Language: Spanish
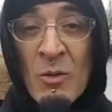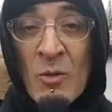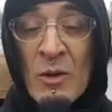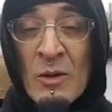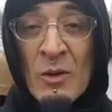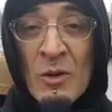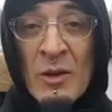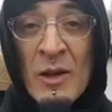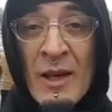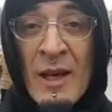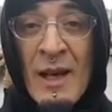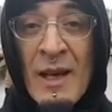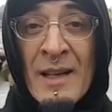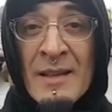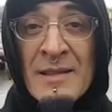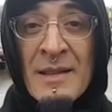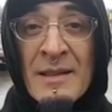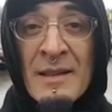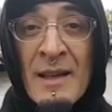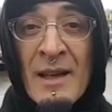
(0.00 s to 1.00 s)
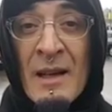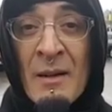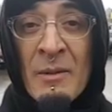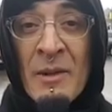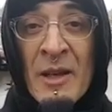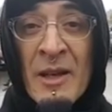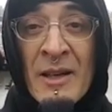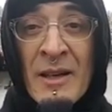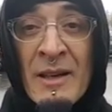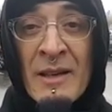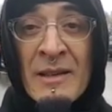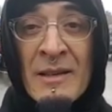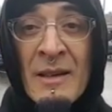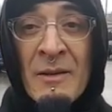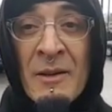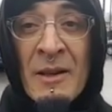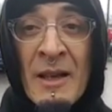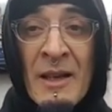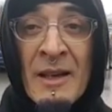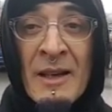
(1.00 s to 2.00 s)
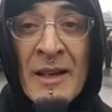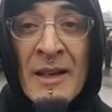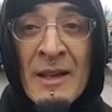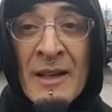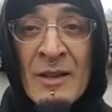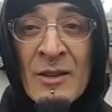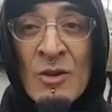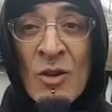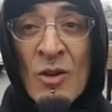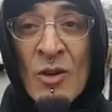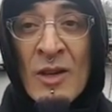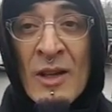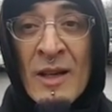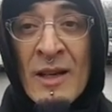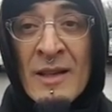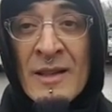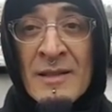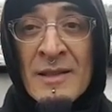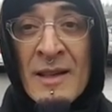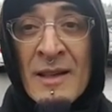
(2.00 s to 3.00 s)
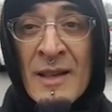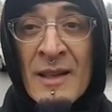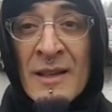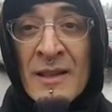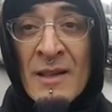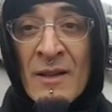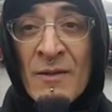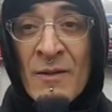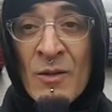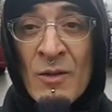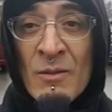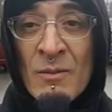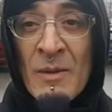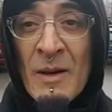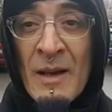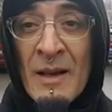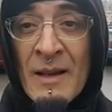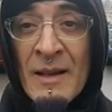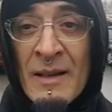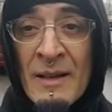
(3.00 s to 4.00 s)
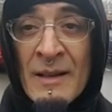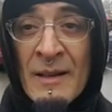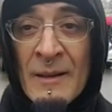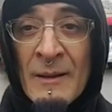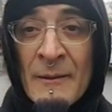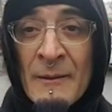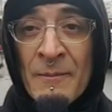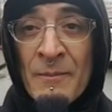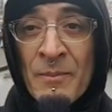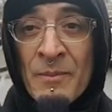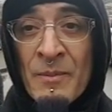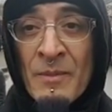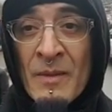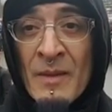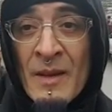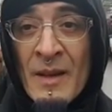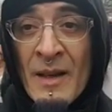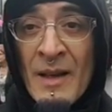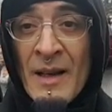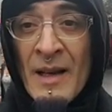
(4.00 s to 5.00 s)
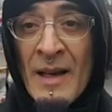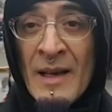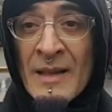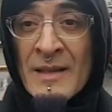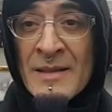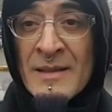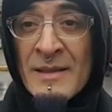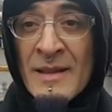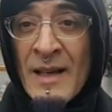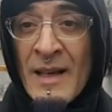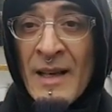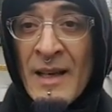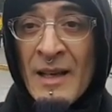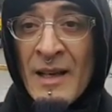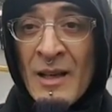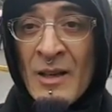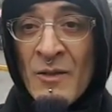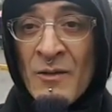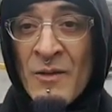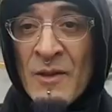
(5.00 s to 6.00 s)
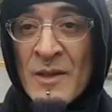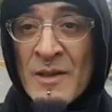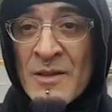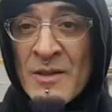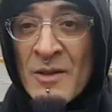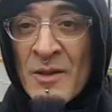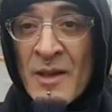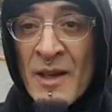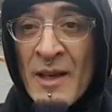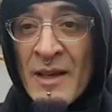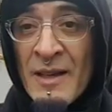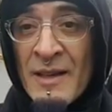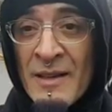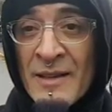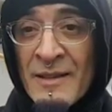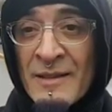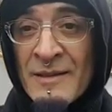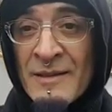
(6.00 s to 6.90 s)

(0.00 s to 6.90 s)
Cuando llegué a las 7 de la mañana ya había toda esa gente formada hasta el edificio de ahí